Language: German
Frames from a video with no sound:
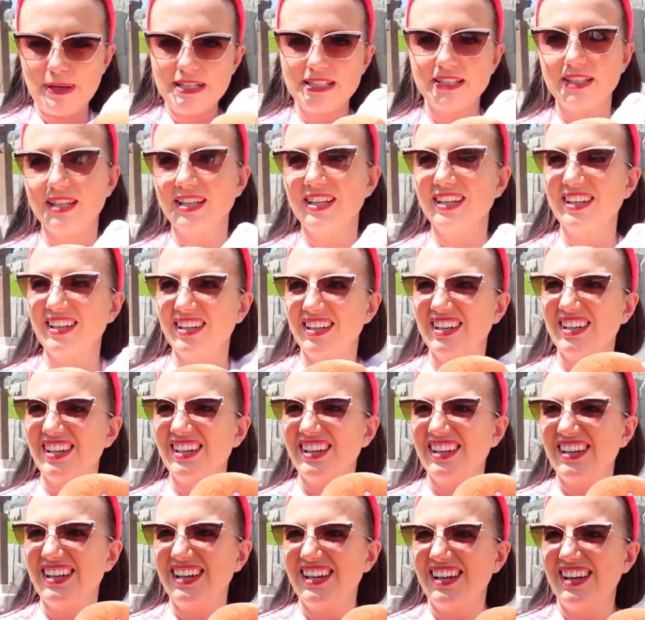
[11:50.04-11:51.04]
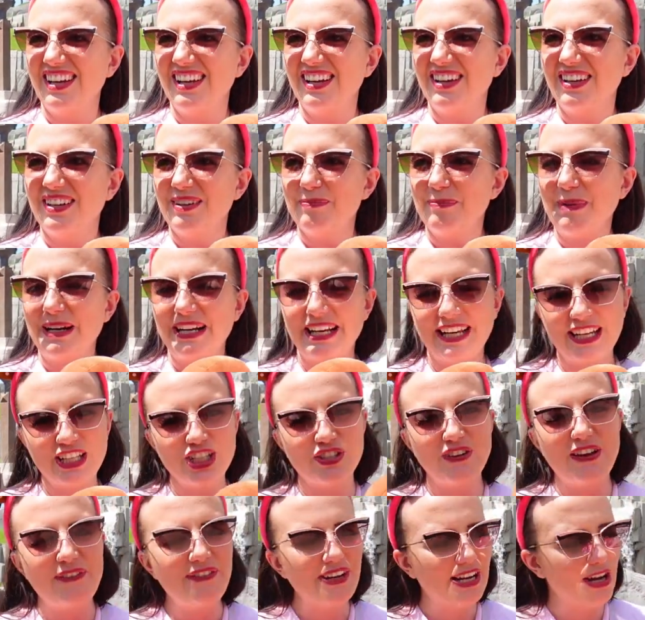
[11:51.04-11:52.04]
kriegt es nur schwer wieder raus. Man kriegt
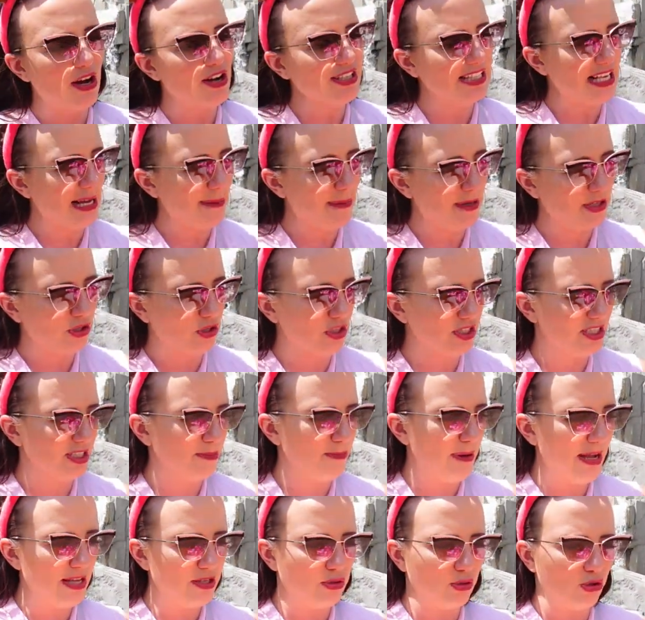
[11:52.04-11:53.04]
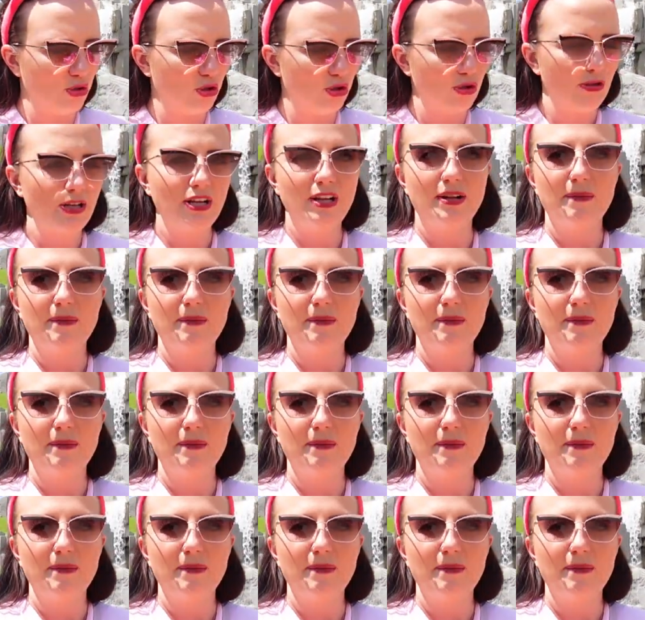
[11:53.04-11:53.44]
es schwer wieder raus, aber trotzdem, also